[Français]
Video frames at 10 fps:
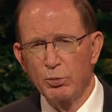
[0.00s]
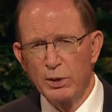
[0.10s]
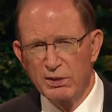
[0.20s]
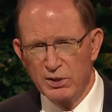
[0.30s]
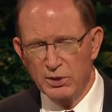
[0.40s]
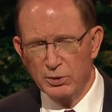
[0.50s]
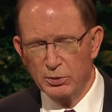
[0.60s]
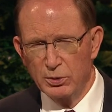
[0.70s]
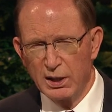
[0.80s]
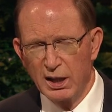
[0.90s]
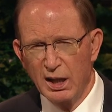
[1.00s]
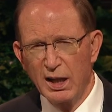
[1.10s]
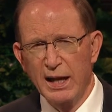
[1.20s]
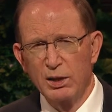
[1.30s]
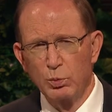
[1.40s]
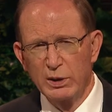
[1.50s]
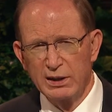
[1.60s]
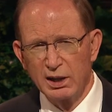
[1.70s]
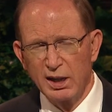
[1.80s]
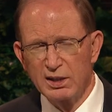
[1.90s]
car moi le Seigneur, je
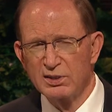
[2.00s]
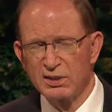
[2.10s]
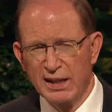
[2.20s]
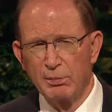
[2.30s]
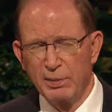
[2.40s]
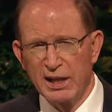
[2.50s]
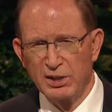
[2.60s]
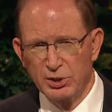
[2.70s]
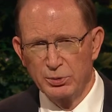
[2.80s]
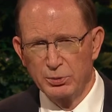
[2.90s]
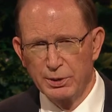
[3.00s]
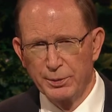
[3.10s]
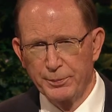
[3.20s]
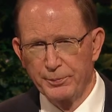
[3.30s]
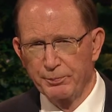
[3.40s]
suis avec vous et je me